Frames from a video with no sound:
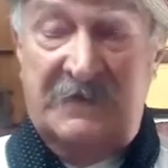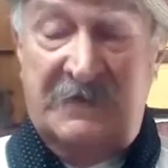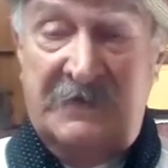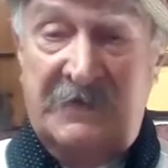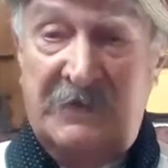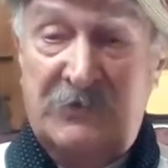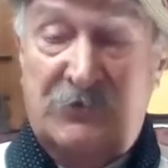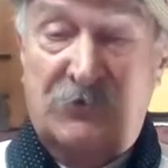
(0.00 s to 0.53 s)

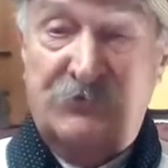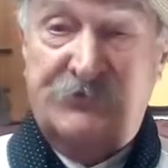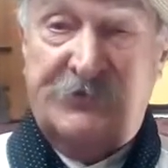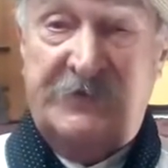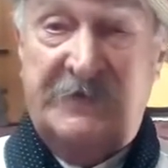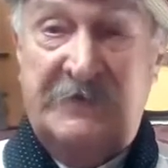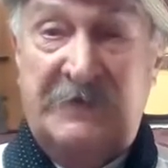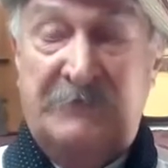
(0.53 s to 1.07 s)
y
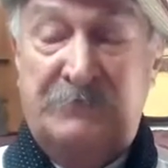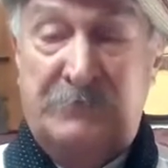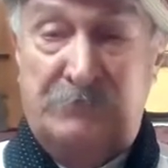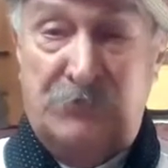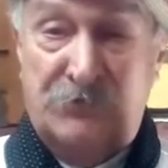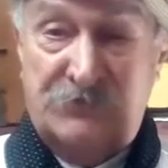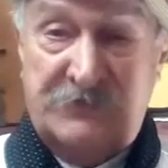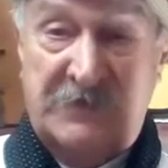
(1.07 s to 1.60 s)
encontré en la
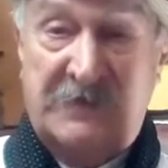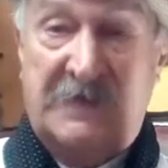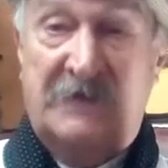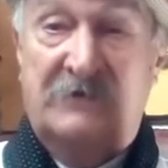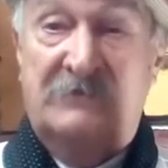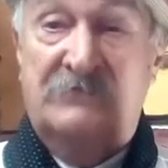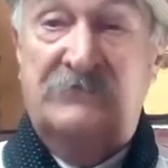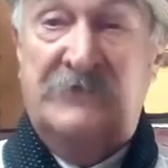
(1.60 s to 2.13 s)

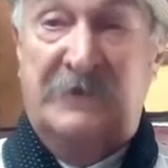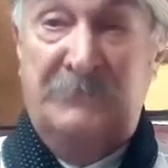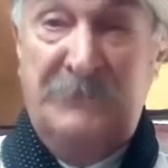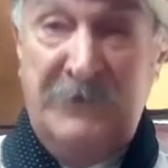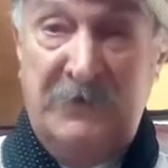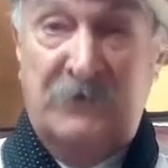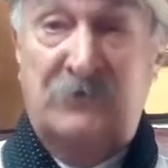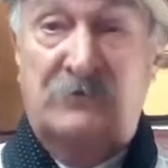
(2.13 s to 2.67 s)
biblioteca un
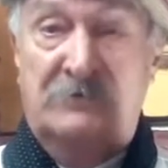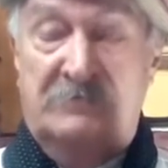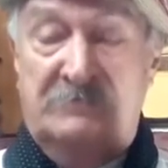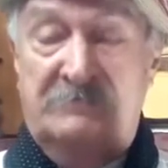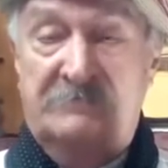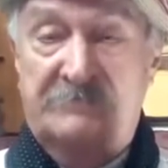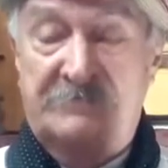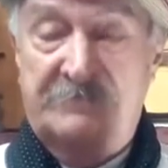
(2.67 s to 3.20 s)
amigo
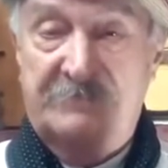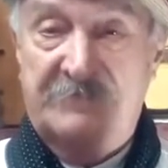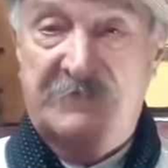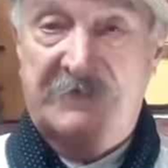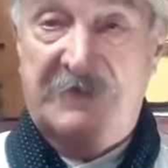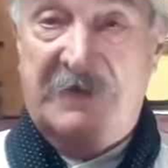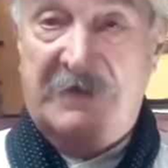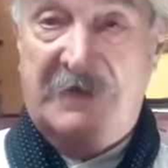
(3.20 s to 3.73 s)

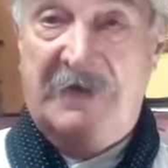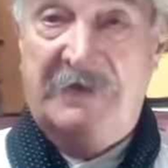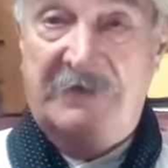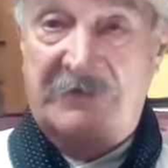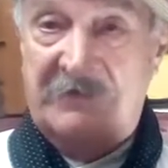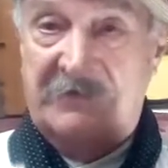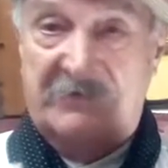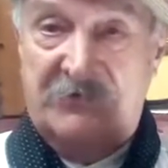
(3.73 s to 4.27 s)
de acá
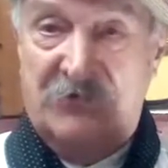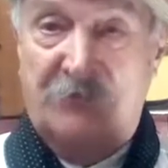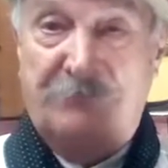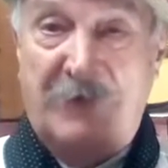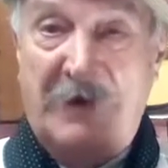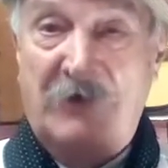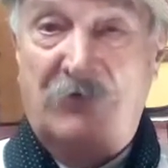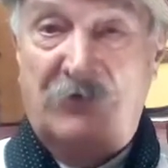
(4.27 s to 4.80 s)
de, los
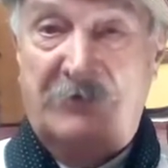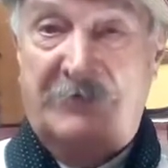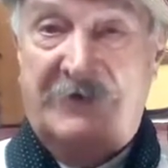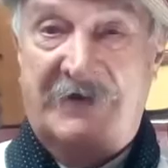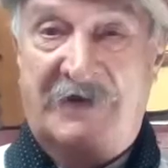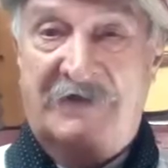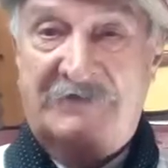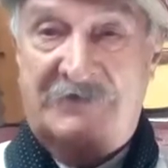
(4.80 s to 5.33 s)
pagos de
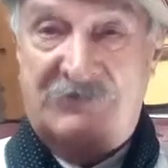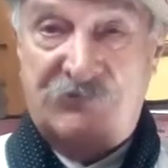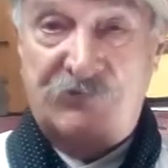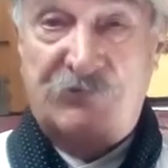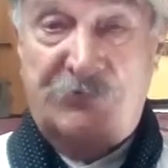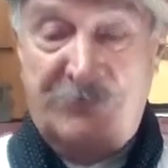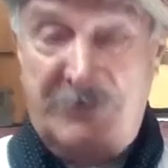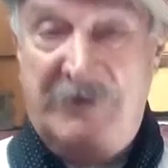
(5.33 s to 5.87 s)
Barracas al
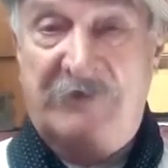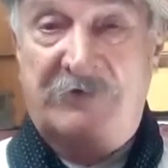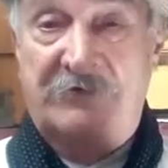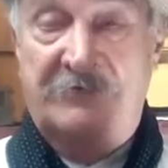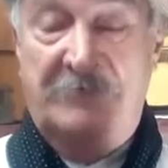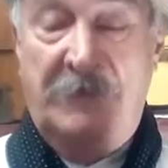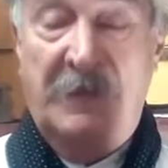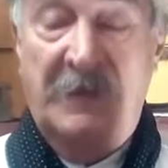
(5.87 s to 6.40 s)
Sur
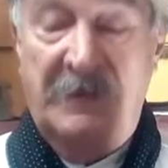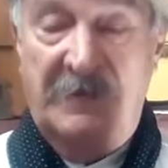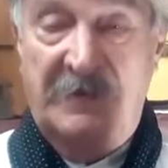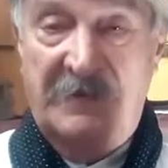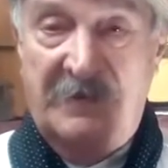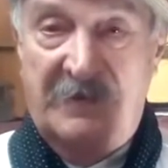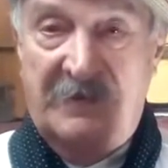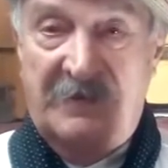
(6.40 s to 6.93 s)
mío
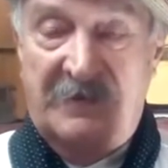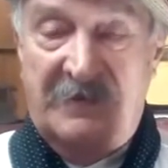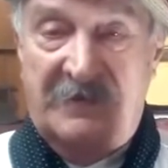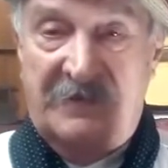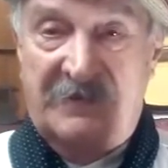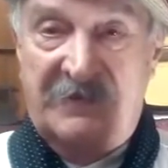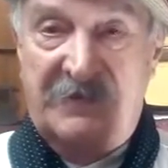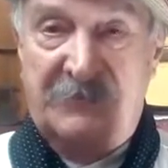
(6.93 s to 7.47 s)

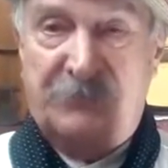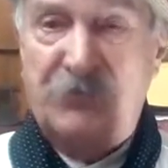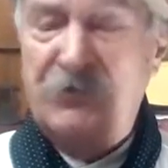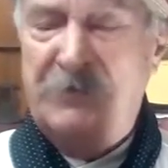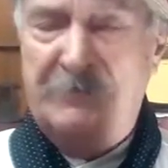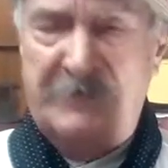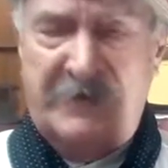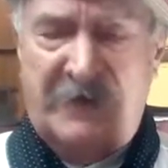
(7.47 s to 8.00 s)
y
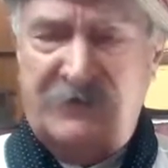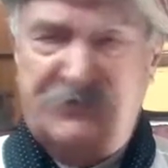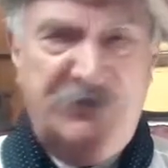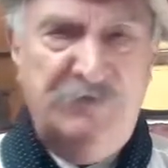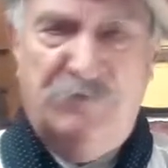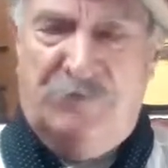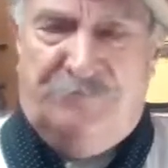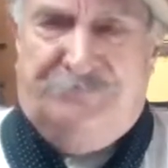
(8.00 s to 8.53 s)
pude ver
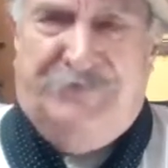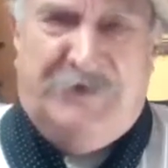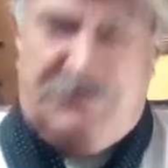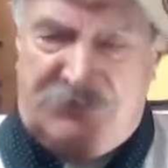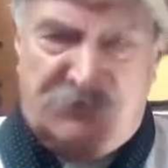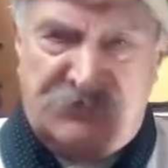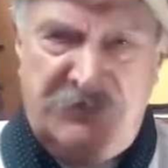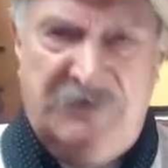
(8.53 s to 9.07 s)
archivos
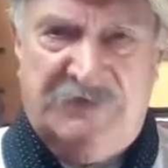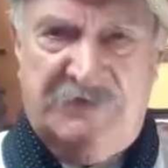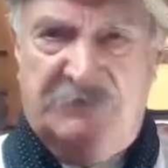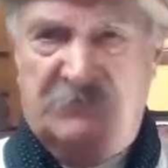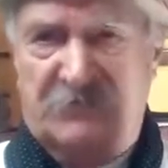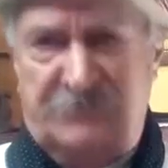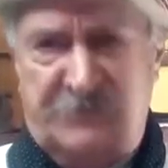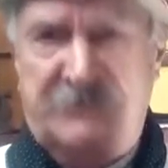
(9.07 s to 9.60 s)

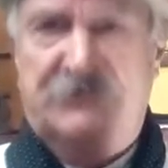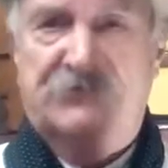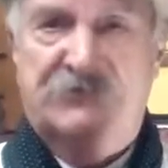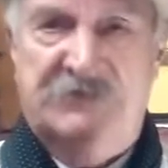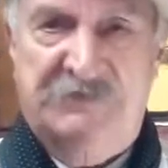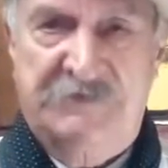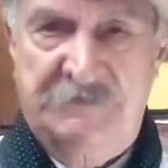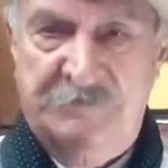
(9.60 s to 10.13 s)
preciosísimos,
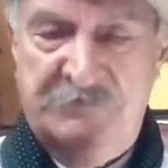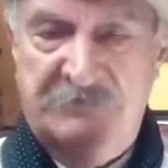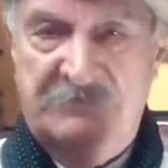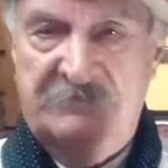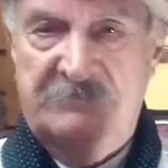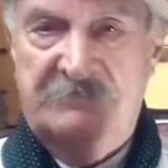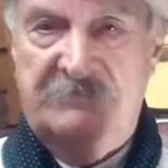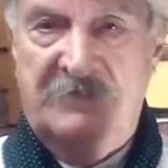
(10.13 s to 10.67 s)
preciosísimos.
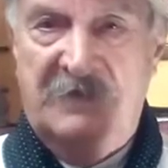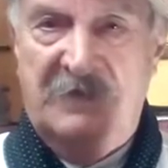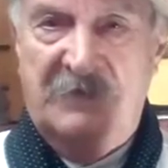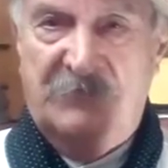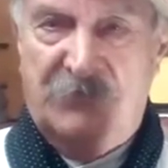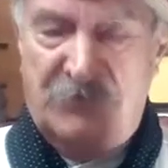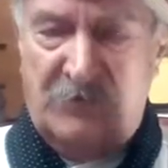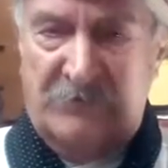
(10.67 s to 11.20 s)

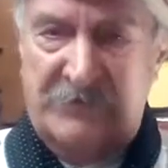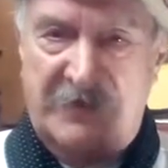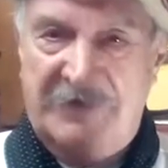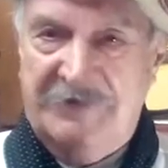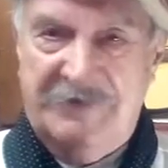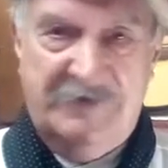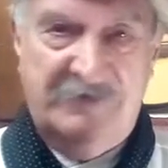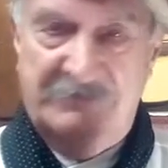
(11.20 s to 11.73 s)
Puedo
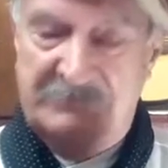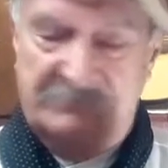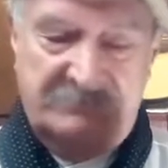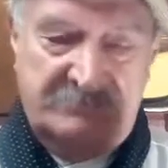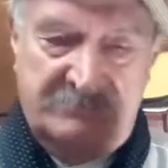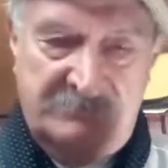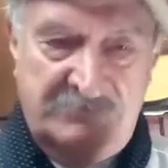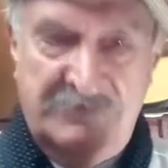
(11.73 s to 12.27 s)
hablar de,
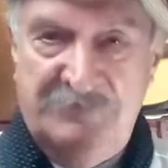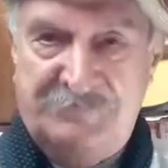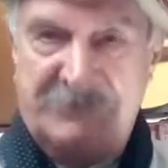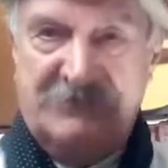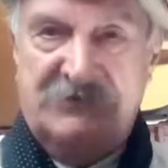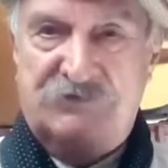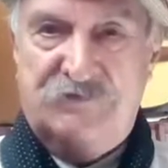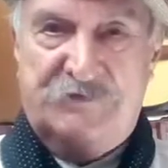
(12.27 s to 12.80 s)

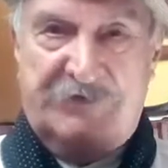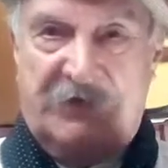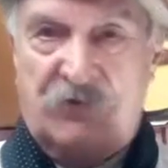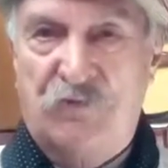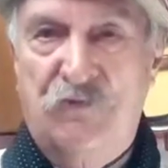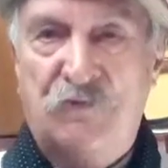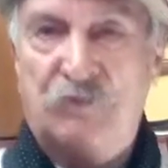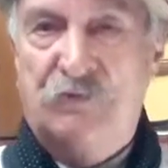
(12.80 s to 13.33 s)
Petit
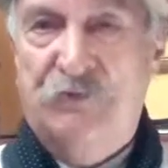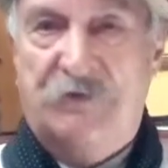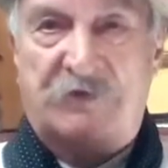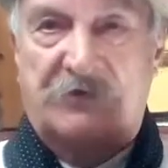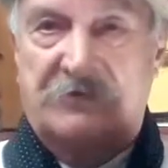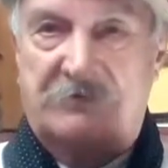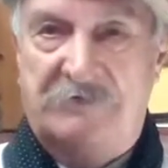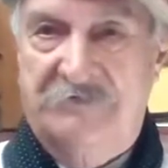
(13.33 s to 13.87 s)

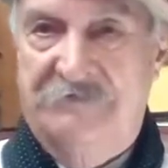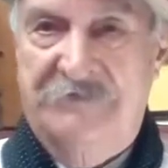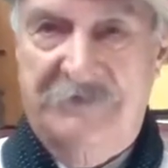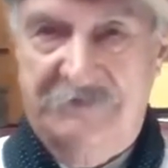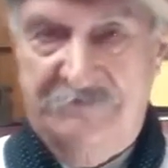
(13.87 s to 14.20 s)
Sobrejudo,